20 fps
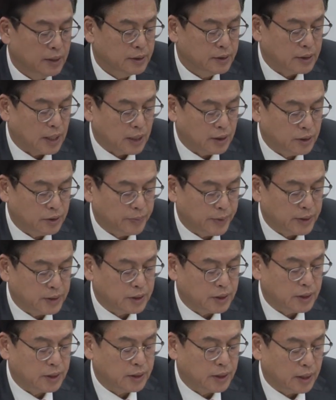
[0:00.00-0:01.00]
사드
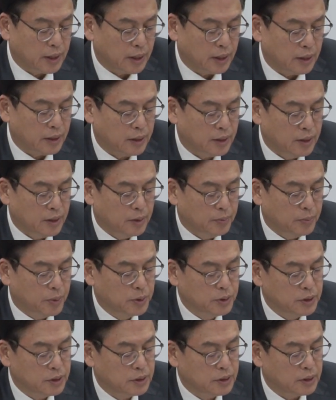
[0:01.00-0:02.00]
배치에 대해
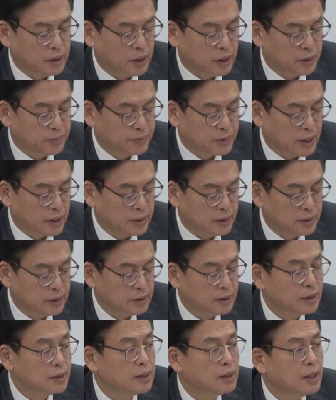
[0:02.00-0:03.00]
본인들의
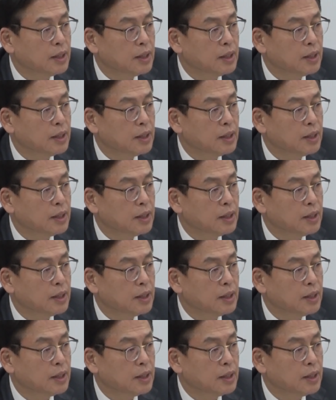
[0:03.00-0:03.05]
입장은